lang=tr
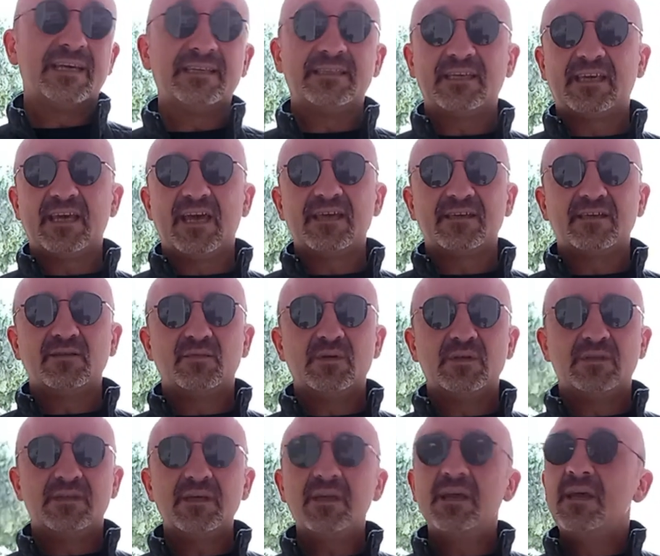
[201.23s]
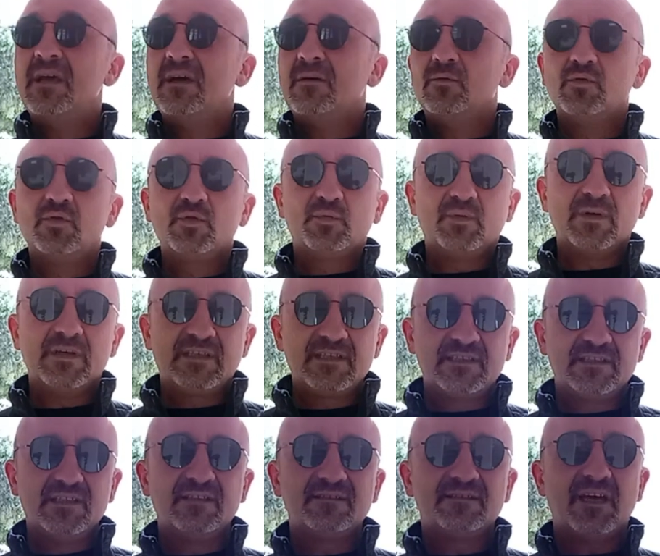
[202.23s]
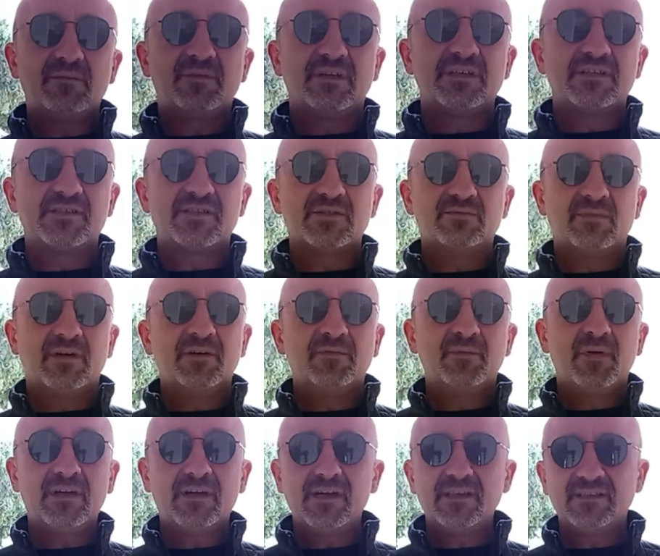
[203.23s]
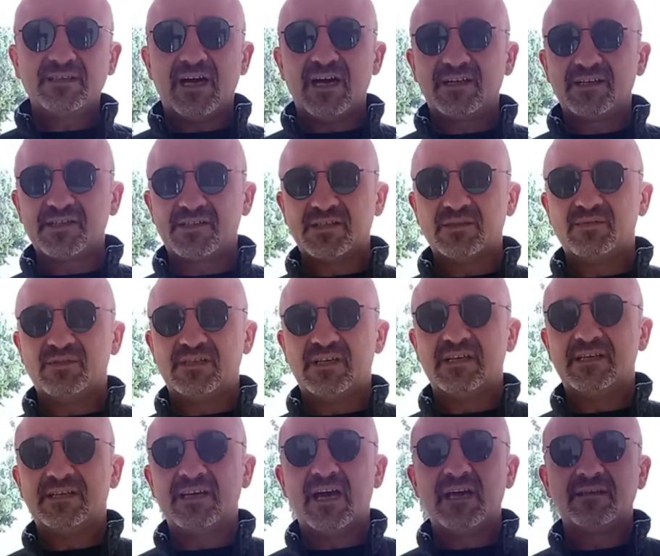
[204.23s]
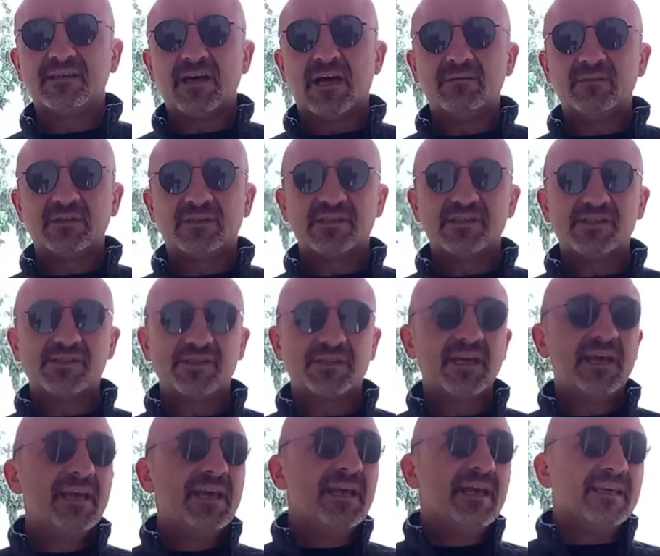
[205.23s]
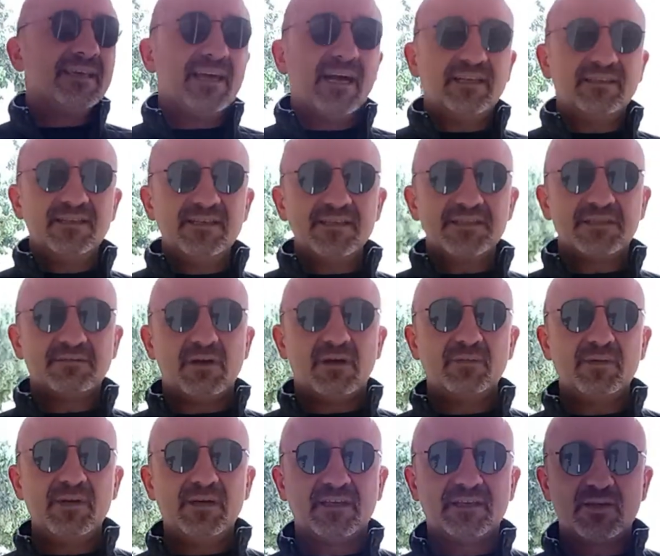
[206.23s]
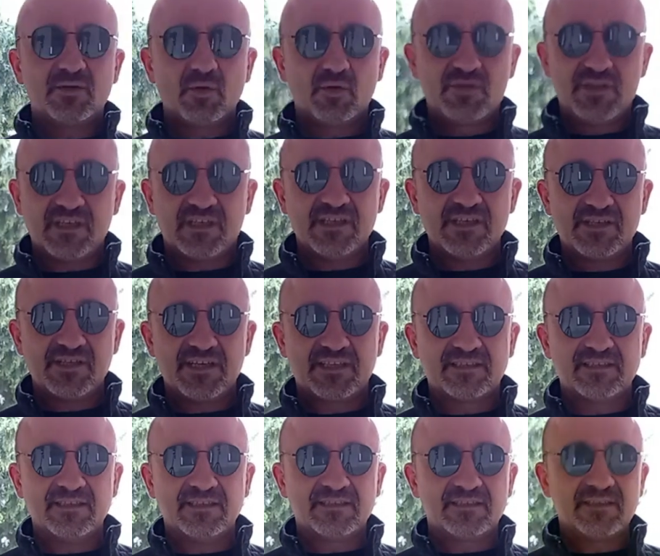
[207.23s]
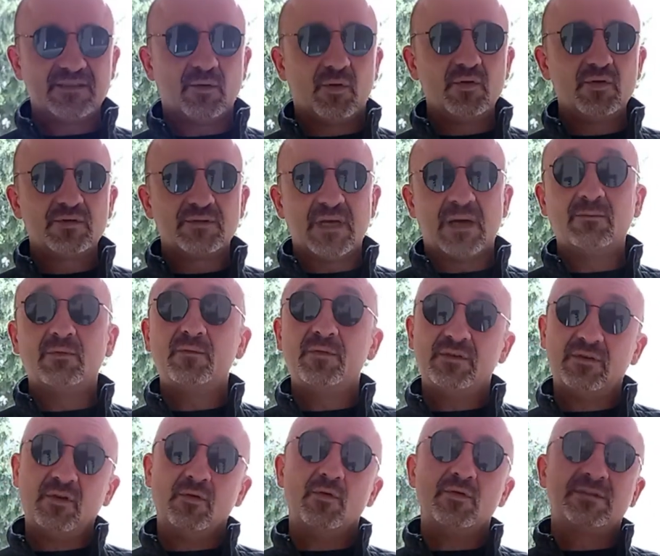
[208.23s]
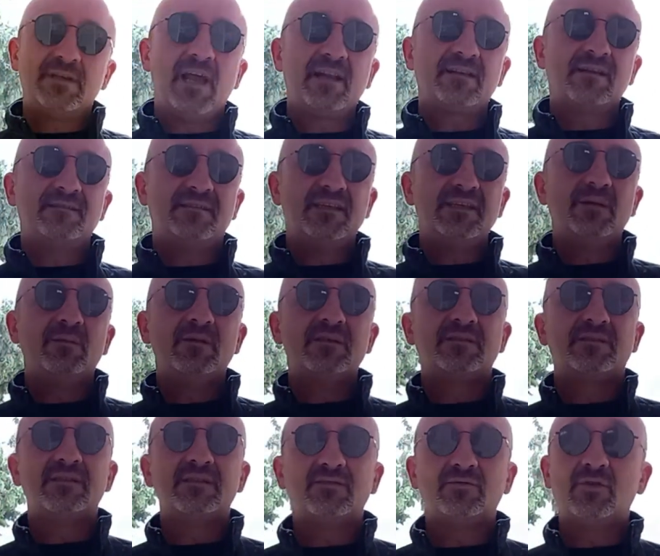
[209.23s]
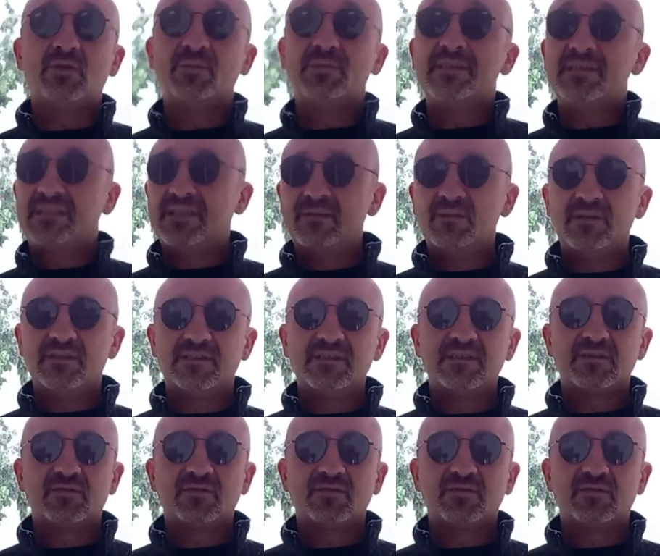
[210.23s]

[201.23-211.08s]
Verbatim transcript: gezegen gibiydi. Urfa ikisinin tam karışımı. Fakat kargaşa bir şehir yani karma karışık. Geldiğiniz zaman belki de çok çekineceksinizdir. O yüzden bu videoyu özellikle dinlemenizi istiyorum, izlemenizi